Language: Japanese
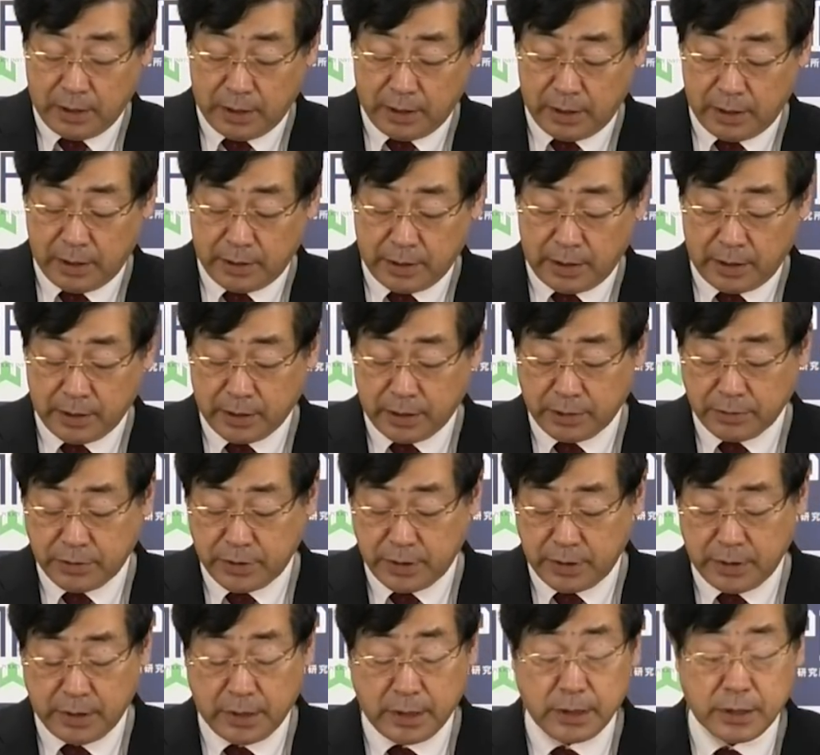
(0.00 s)
えー、内閣
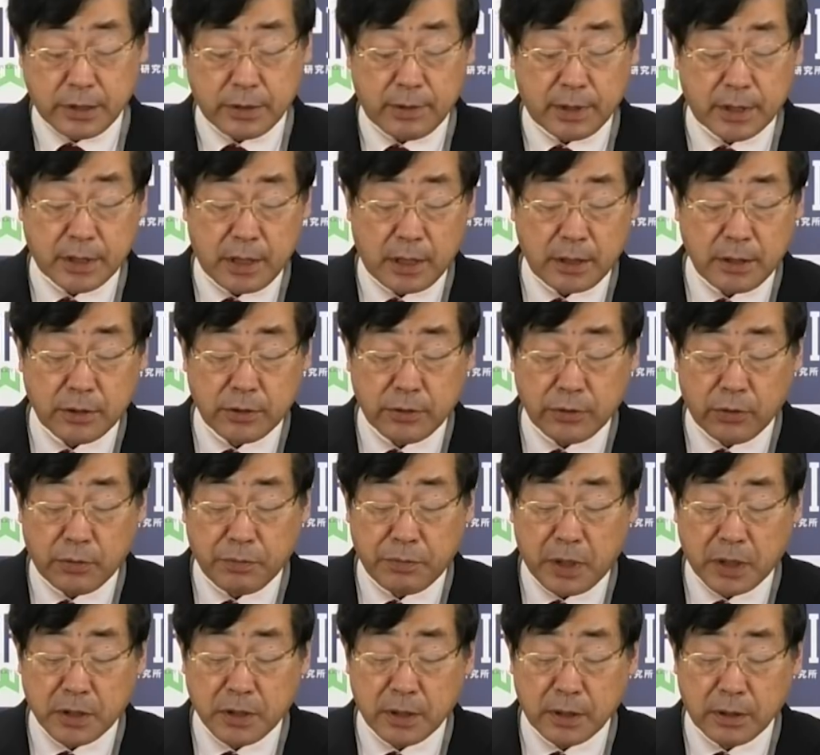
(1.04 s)
支持率は
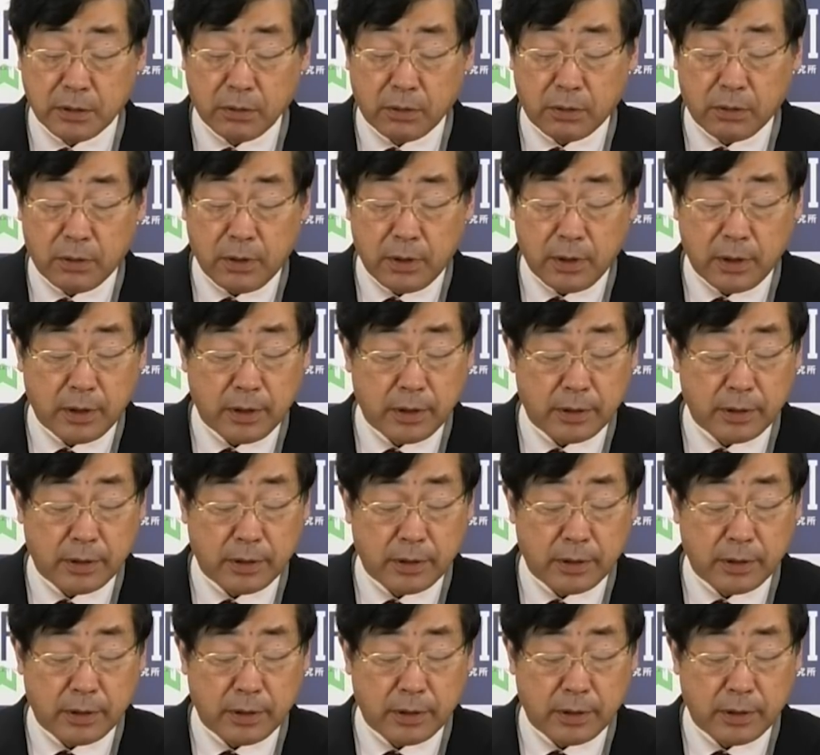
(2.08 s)
34%。